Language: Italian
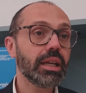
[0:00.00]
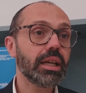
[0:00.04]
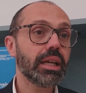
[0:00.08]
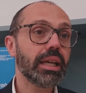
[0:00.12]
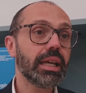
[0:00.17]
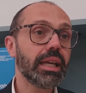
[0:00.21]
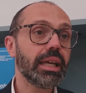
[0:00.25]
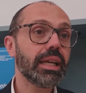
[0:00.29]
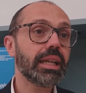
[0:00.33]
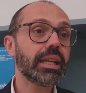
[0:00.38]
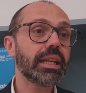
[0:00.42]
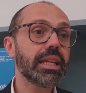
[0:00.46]

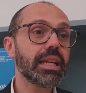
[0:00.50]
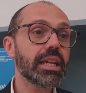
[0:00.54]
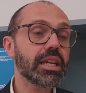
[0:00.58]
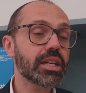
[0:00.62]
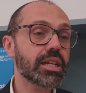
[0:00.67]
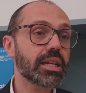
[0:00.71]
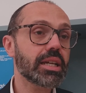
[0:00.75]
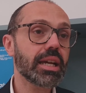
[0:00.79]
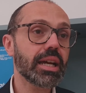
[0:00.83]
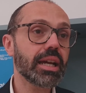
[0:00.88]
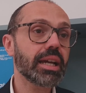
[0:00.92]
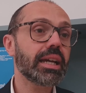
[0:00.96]
e
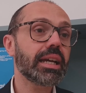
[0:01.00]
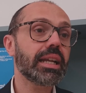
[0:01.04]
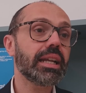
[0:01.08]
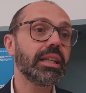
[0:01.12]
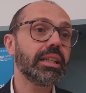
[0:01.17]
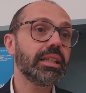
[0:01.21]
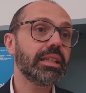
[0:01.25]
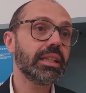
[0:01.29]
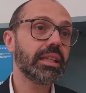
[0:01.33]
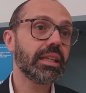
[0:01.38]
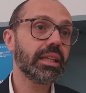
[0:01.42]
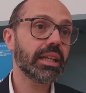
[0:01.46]
riesce a
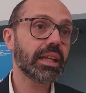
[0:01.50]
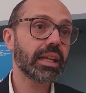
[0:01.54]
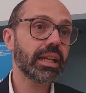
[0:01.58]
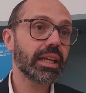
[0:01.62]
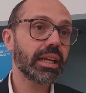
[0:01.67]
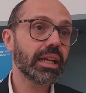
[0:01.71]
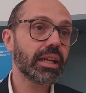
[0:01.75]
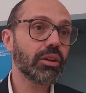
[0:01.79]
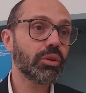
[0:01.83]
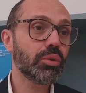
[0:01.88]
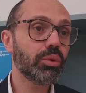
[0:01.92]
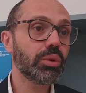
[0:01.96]

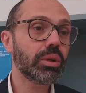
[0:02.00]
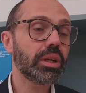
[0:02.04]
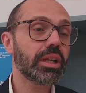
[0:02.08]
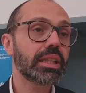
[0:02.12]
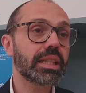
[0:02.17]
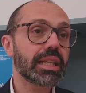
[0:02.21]
garantire un